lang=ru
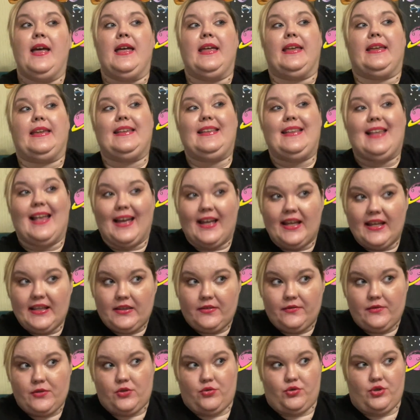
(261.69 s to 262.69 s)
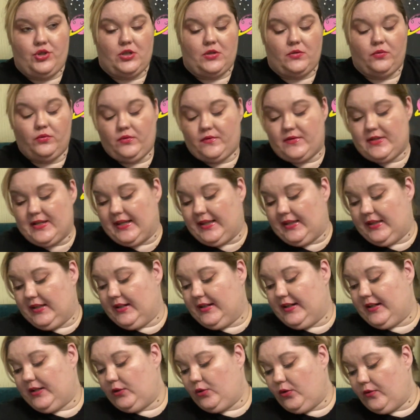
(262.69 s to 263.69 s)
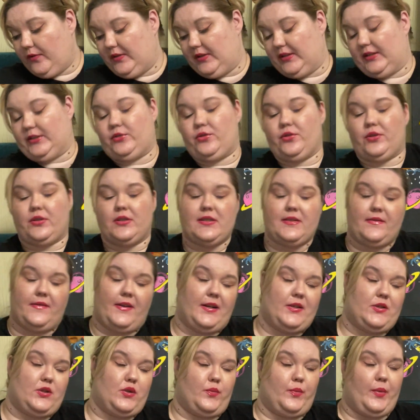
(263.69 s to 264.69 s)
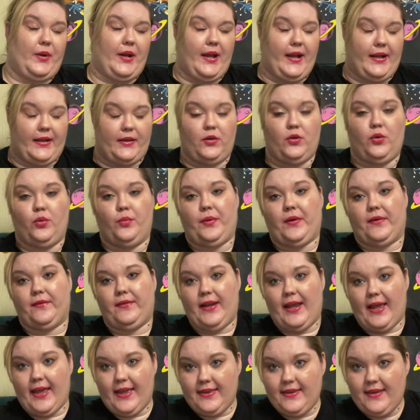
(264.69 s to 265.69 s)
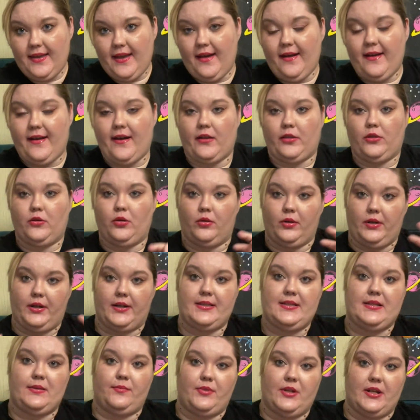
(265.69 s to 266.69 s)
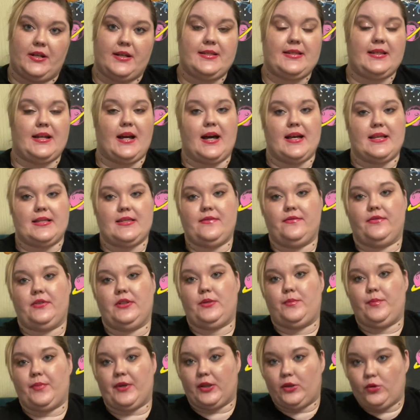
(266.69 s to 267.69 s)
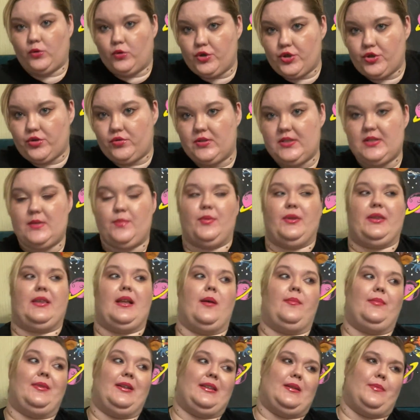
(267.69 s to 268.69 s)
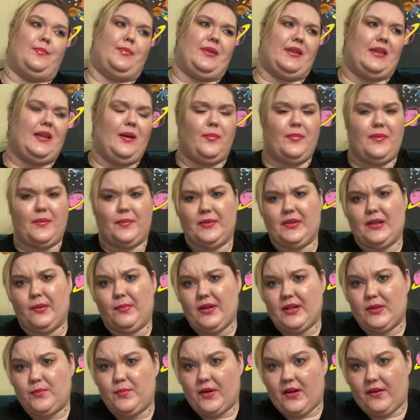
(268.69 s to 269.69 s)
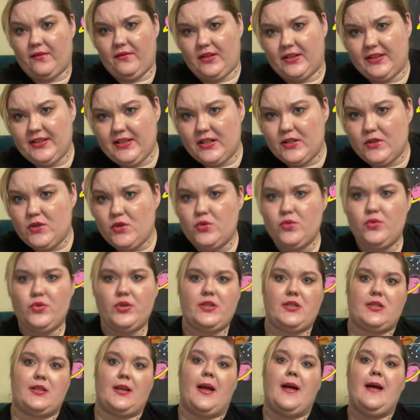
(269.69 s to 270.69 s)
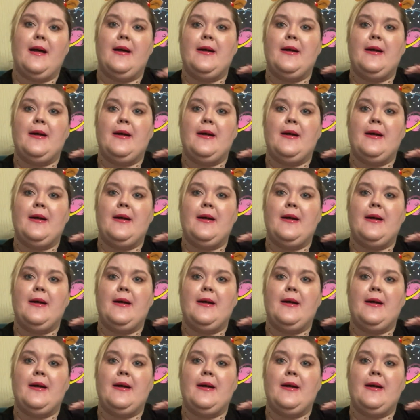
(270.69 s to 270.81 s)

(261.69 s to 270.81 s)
И для этого существуют всякие хреновины, которые называются проектное управление, которое тебе рассказывает про то, что типа там надо подобрать правильные ресурсы,